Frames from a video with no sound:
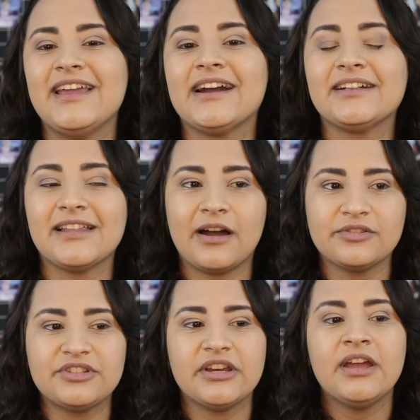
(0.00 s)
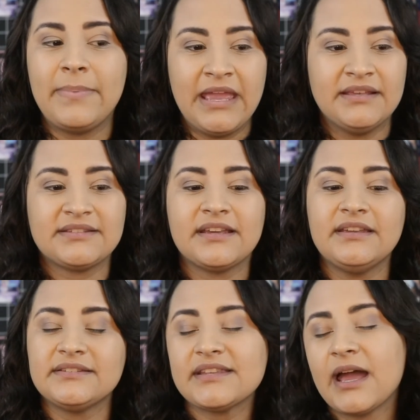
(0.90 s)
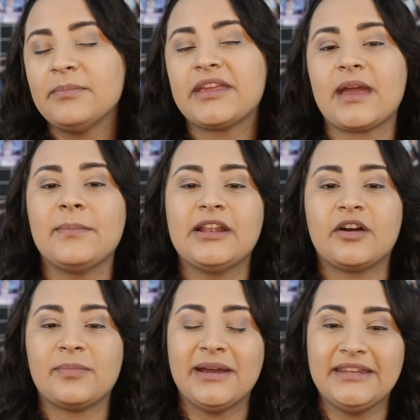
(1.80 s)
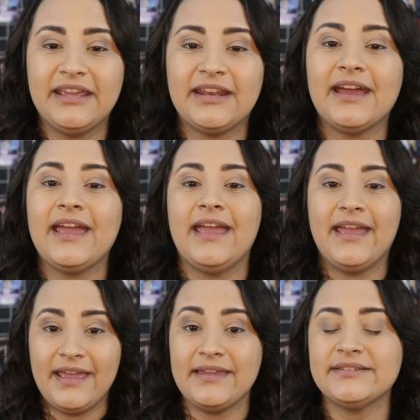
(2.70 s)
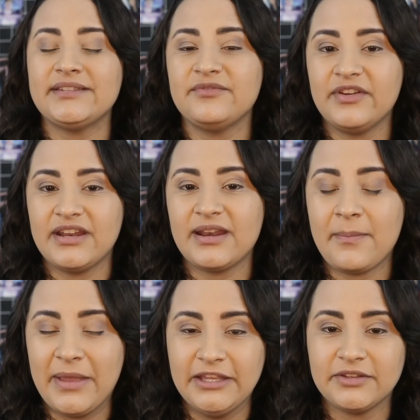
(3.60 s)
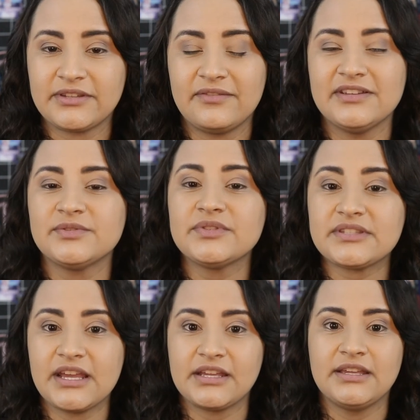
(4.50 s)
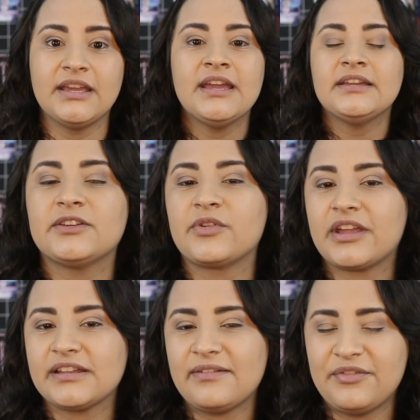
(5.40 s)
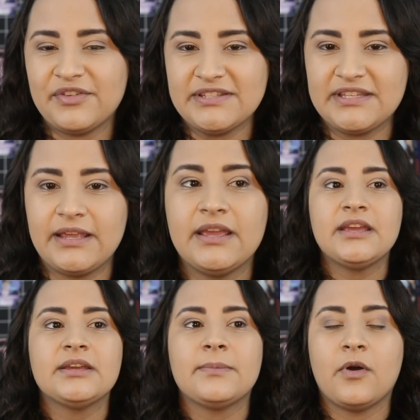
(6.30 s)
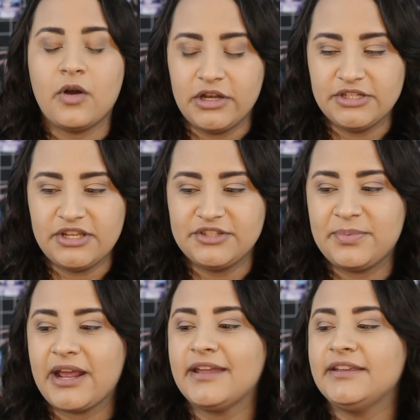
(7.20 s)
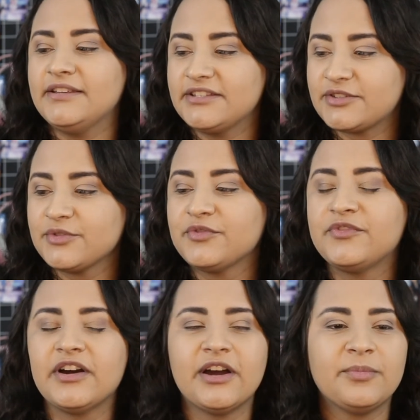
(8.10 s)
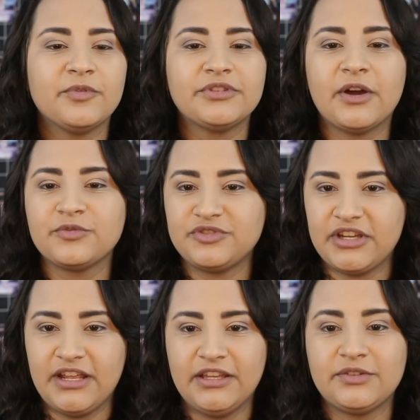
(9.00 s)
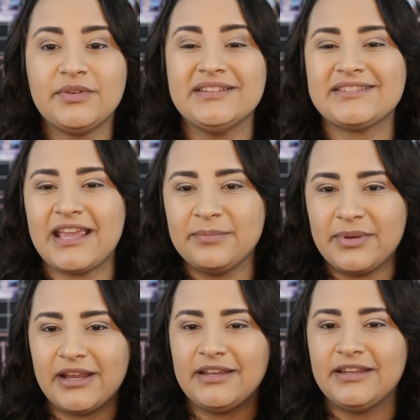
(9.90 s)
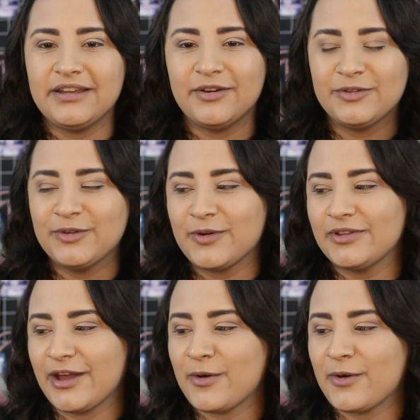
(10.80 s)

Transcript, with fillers: E a Cláudia pensa e sabe que a melhor maneira é esse envenenamento através do sangue. Então o que, que ela vai fazer? olha, gente, para isso vamos dar um jeito, e sempre ali na, na